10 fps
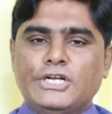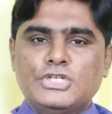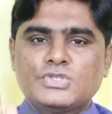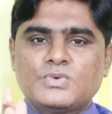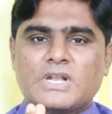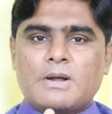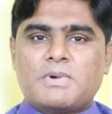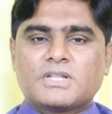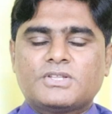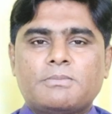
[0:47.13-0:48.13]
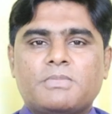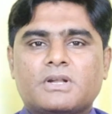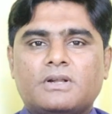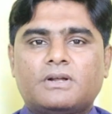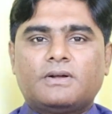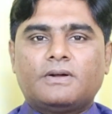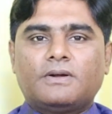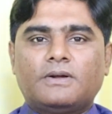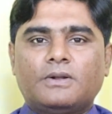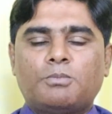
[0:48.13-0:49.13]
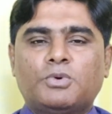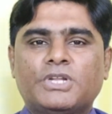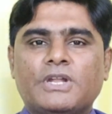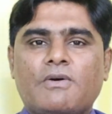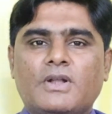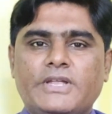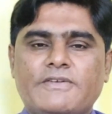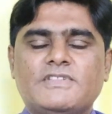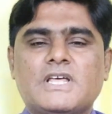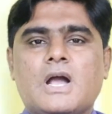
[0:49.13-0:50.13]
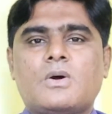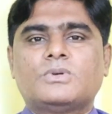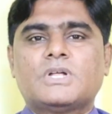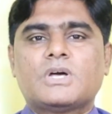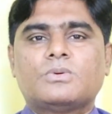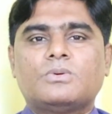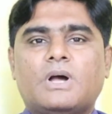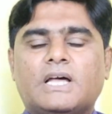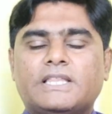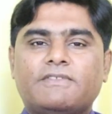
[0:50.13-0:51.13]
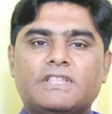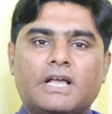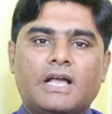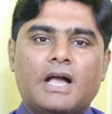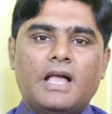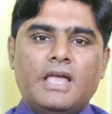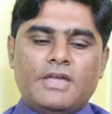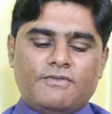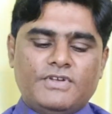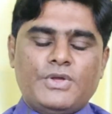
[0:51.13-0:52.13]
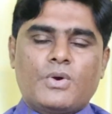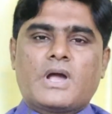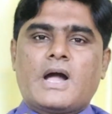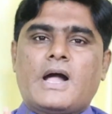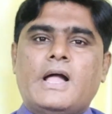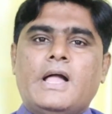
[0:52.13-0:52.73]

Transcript: ఇండివిజువల్గా బర్త్ నెంబర్లో పుట్టిన వాళ్ళు ఏ విధంగా ఉంటారు అదేవిధంగా వీరి యొక్క